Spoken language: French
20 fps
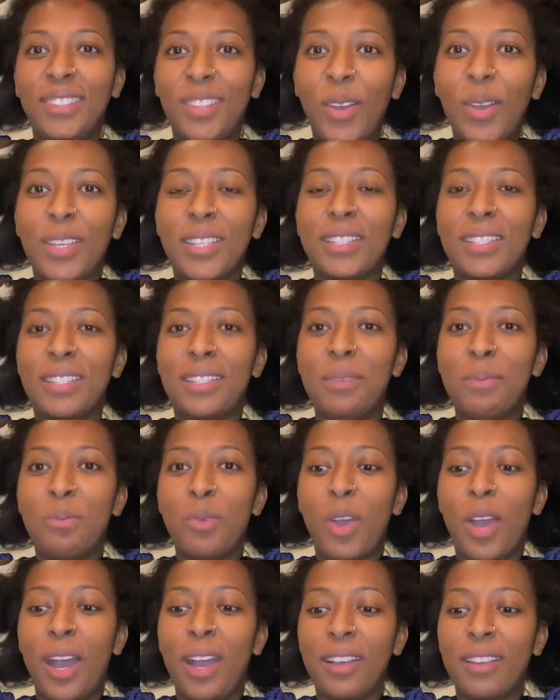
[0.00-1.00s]
an et six
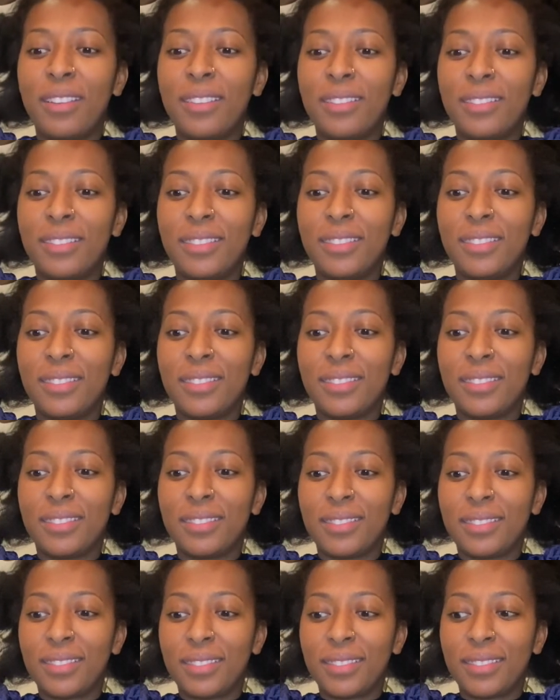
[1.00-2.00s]
mois.
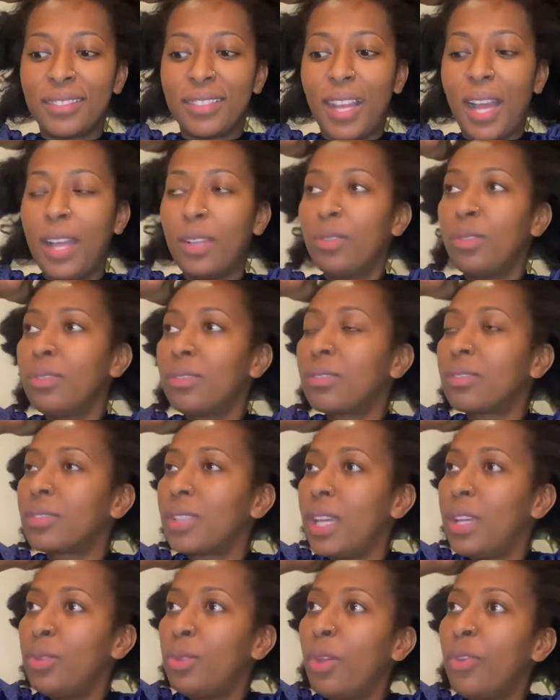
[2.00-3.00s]
Ah non,
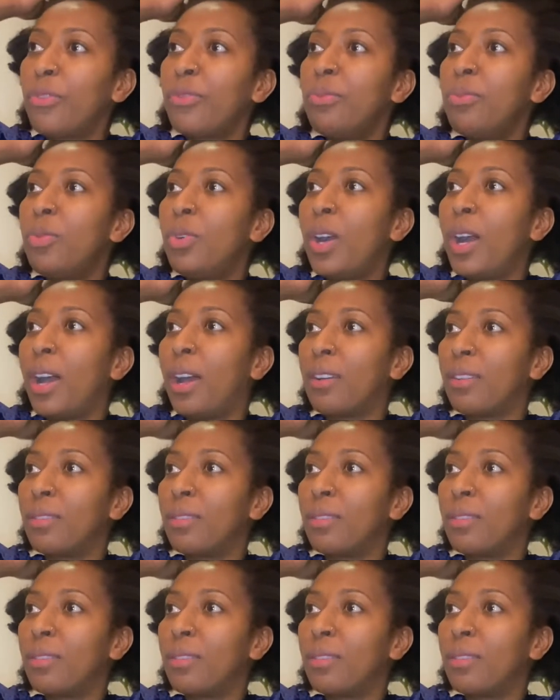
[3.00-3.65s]
et neuf mois.